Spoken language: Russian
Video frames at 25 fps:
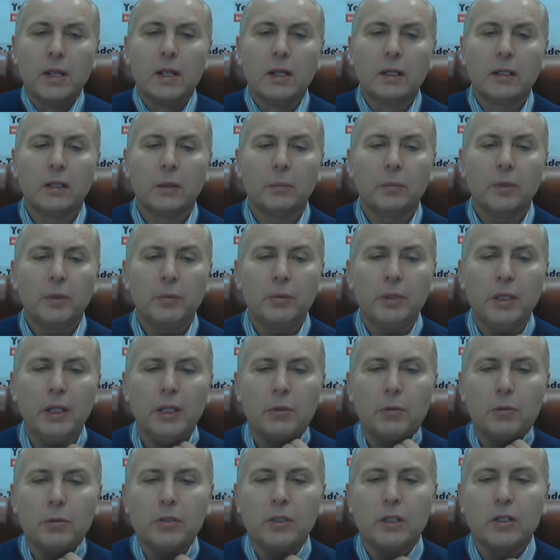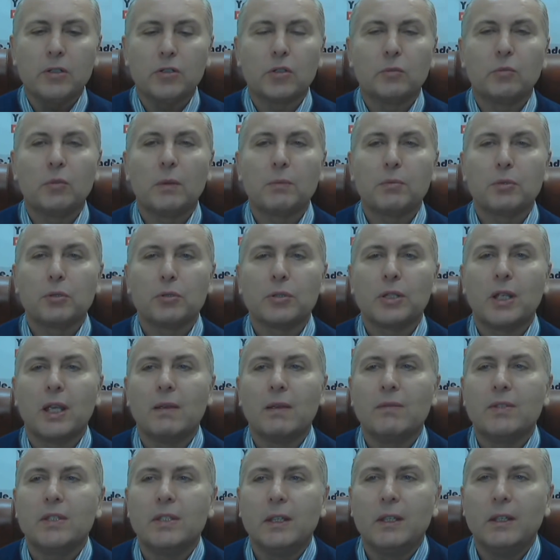Напоминаю, друзья, что мы обсуждаем
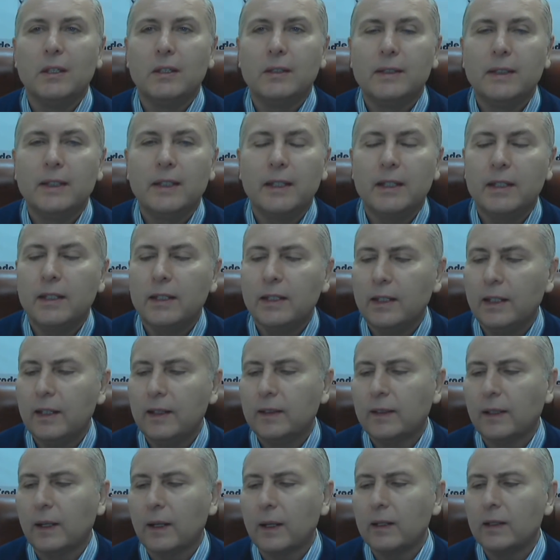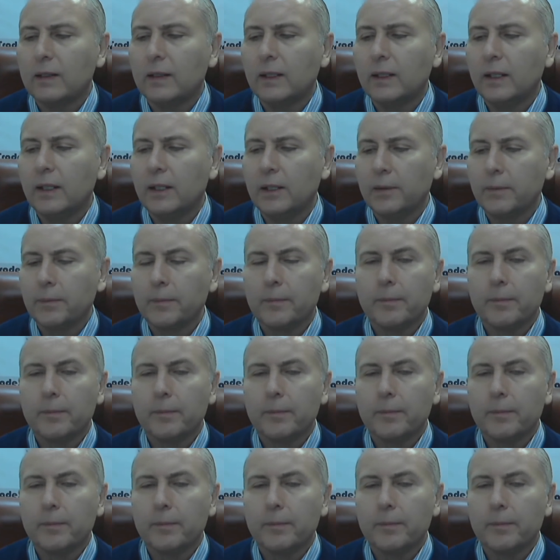все идеи интрадей.